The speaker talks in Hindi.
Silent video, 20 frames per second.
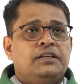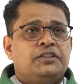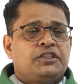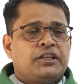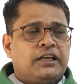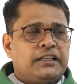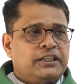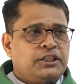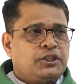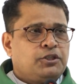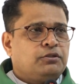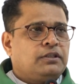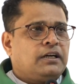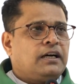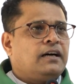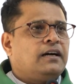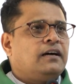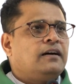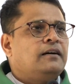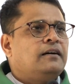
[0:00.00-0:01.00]
शादीशुदा
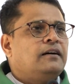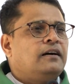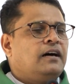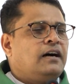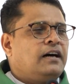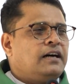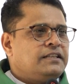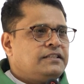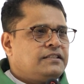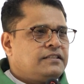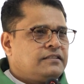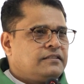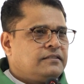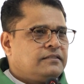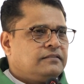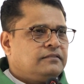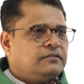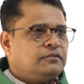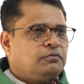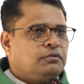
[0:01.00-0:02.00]
आज
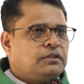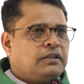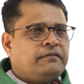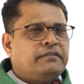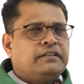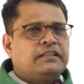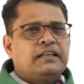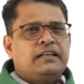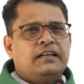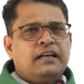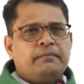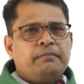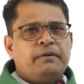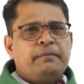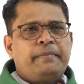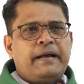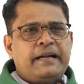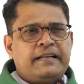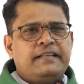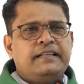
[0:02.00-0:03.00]
खुदावन के घर
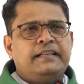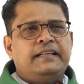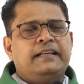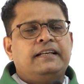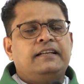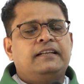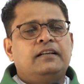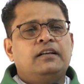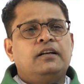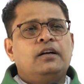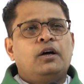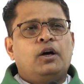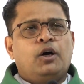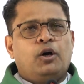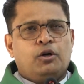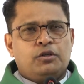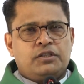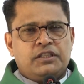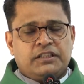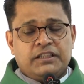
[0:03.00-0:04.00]
में बैठे हैं
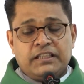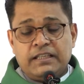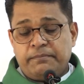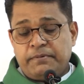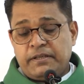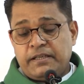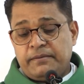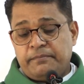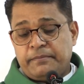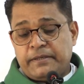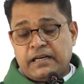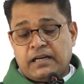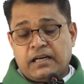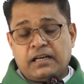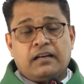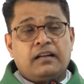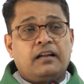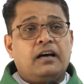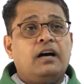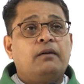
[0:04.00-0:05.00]
और जितने भी मेरा
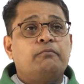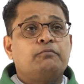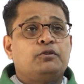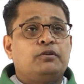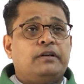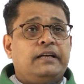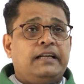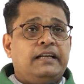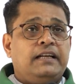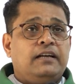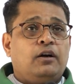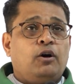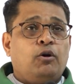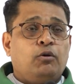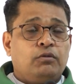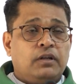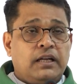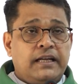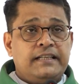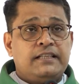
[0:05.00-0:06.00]
कलाम जो है
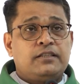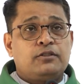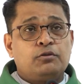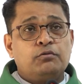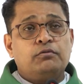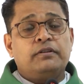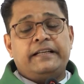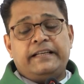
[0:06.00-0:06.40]
ऑनलाइन सुन